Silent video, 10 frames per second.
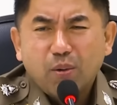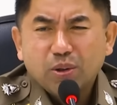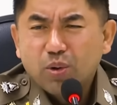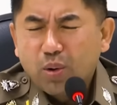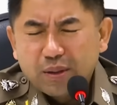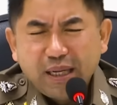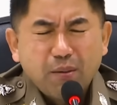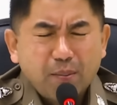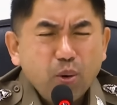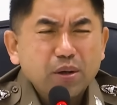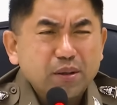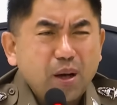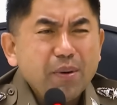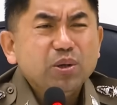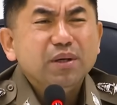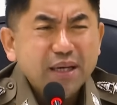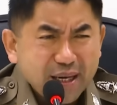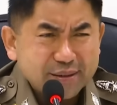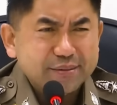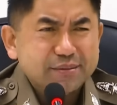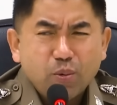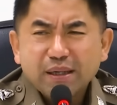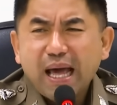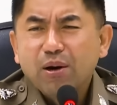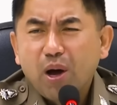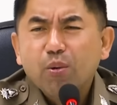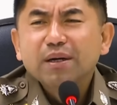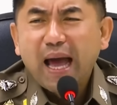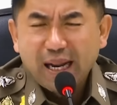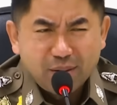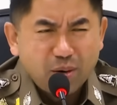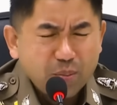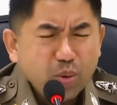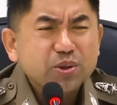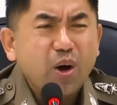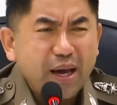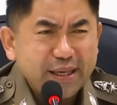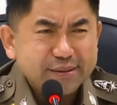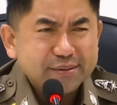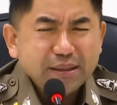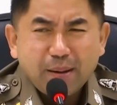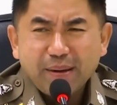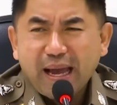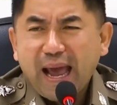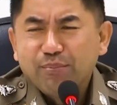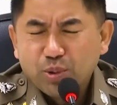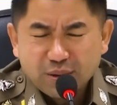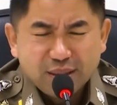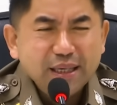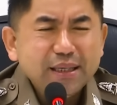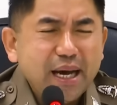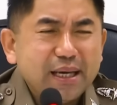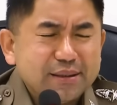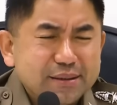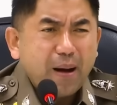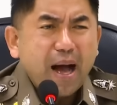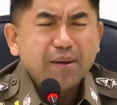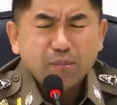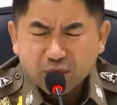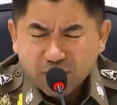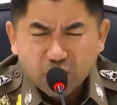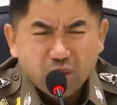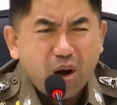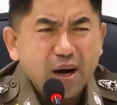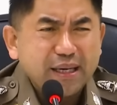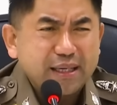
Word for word: คนโน้นคนนี้ออกมาพูด เขาไม่รู้เรื่อง หัวหน้ารองหัวหน้าเนี่ยออกมาพูดหน่อย ไม่ใช่ไปแอบอยู่เรื่อยๆ พังไปหมดทั้งองค์กร